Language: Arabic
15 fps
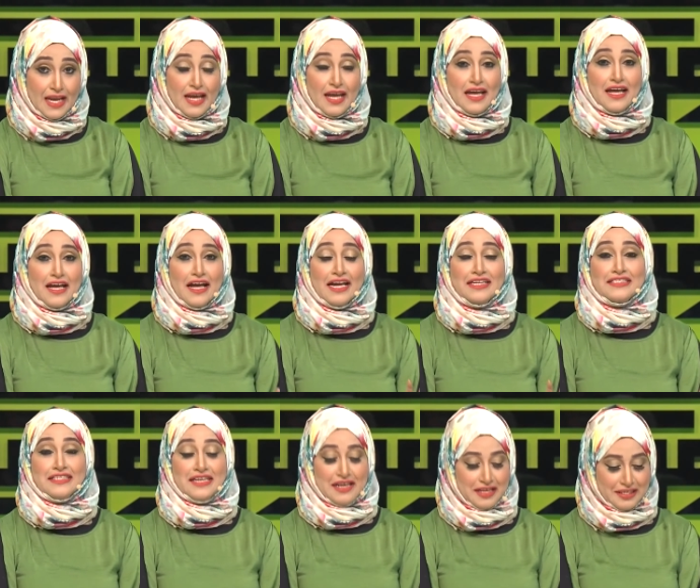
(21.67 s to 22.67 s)

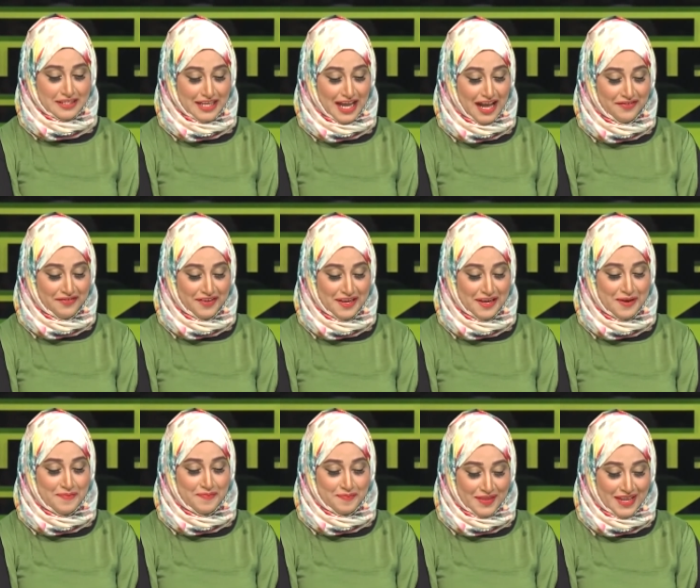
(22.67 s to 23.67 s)
عندنا الصحفي
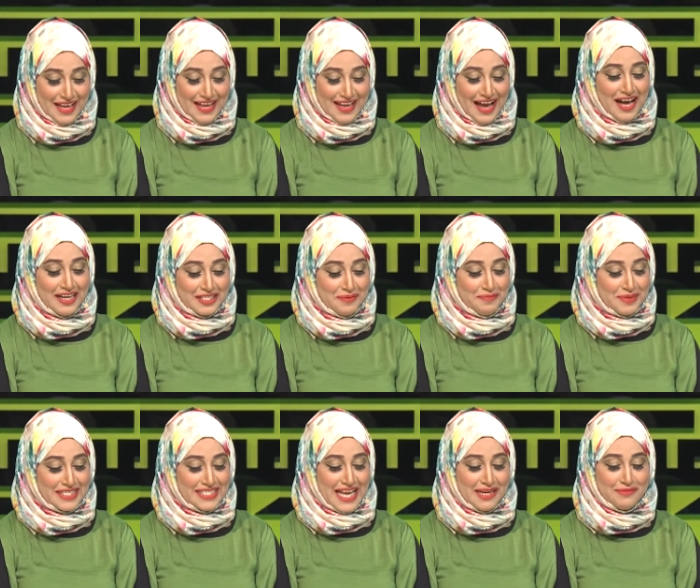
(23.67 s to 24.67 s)
عاصم بن
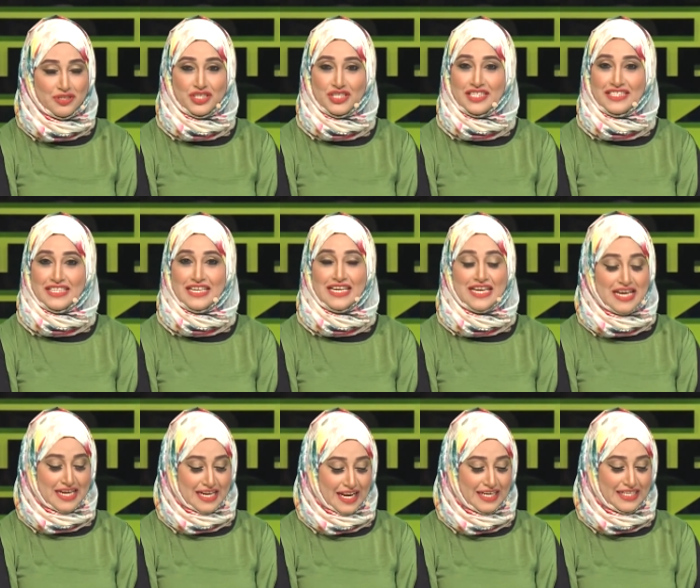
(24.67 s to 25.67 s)
سالم الشيدي
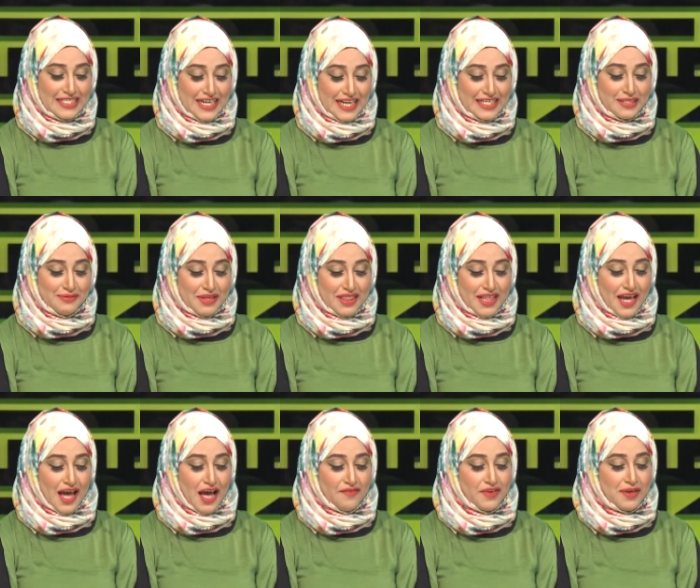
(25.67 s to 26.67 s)
رئيس القسم
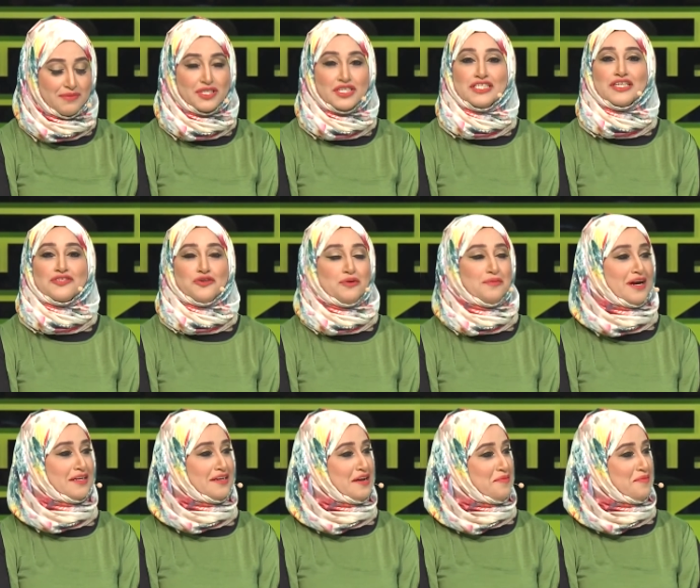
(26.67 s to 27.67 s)
الثقافي بجريدة
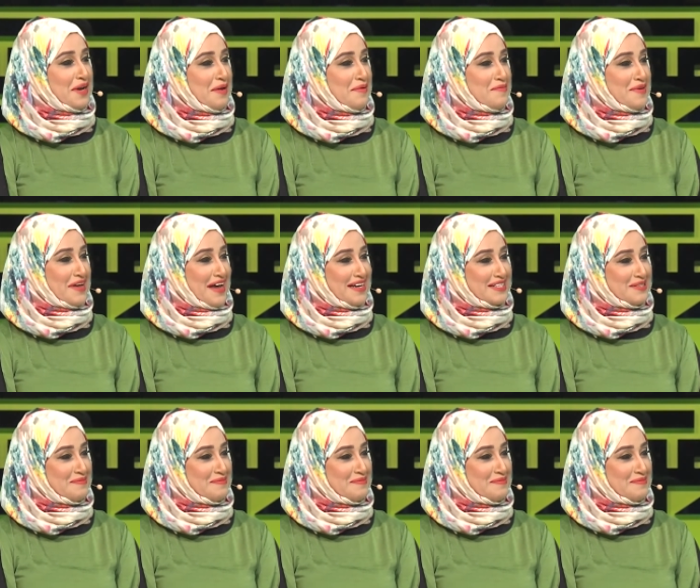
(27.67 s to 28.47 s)
عمان مرحبا بك عاصم